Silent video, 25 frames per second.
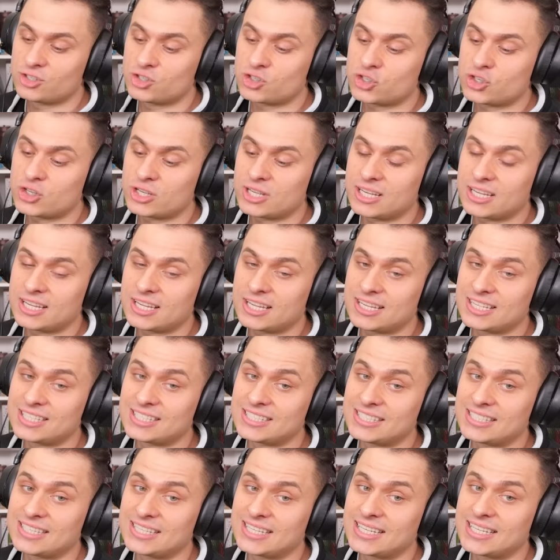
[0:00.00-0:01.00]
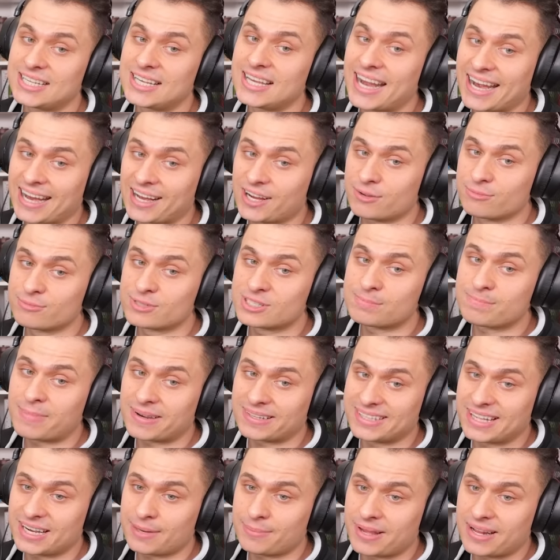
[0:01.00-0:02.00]
Czy Ręką
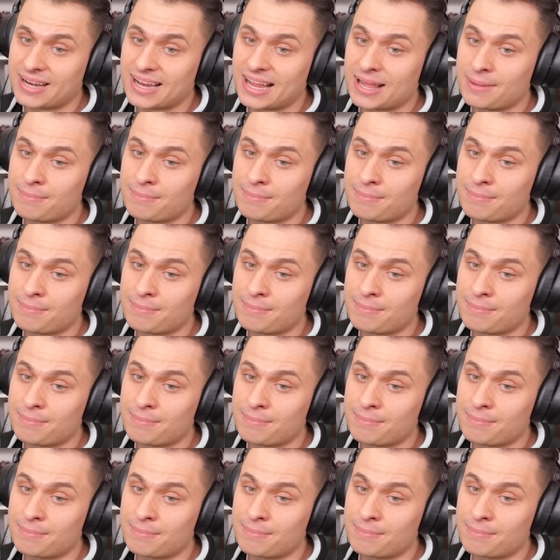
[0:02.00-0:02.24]
Spidermana